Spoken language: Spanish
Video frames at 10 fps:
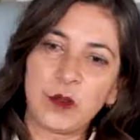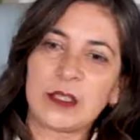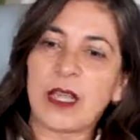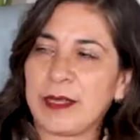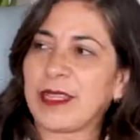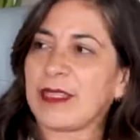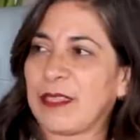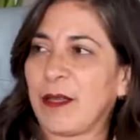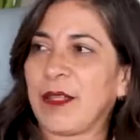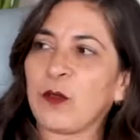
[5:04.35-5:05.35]
sabes que
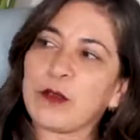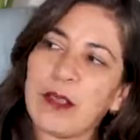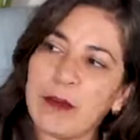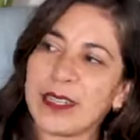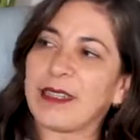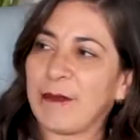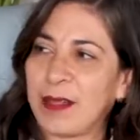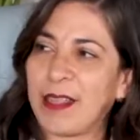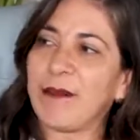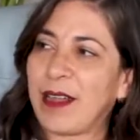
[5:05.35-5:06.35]
está bien, tú sabes que te va
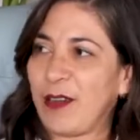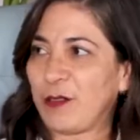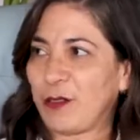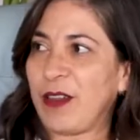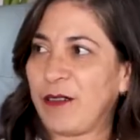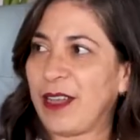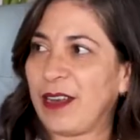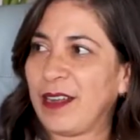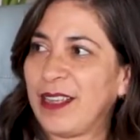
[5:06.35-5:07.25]
a llevar a otro nivel.